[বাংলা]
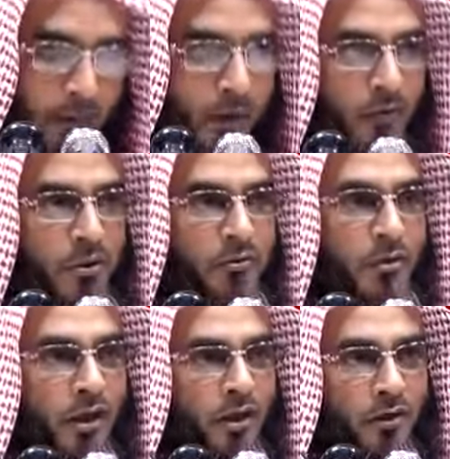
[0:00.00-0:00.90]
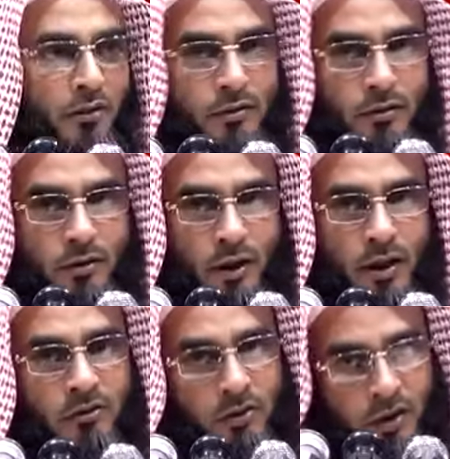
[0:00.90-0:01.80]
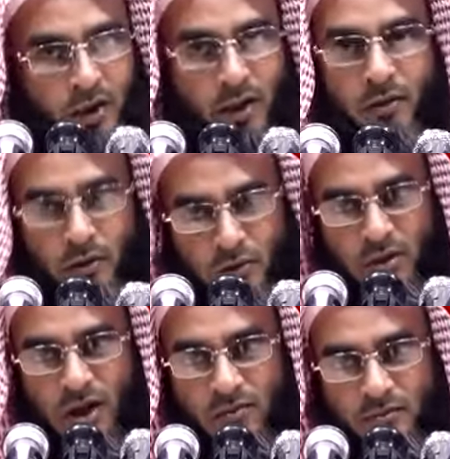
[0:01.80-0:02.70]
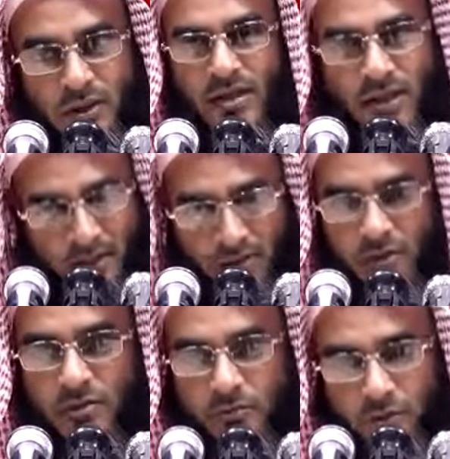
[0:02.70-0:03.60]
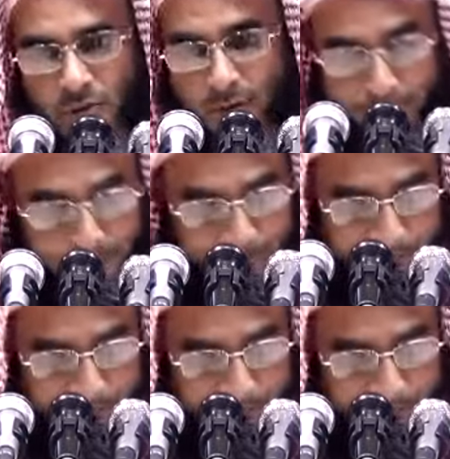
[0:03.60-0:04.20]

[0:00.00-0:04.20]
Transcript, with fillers: আর রহমত মানে হ্যাঁ দয়া করুণা কাছাকাছি শব্দগুলি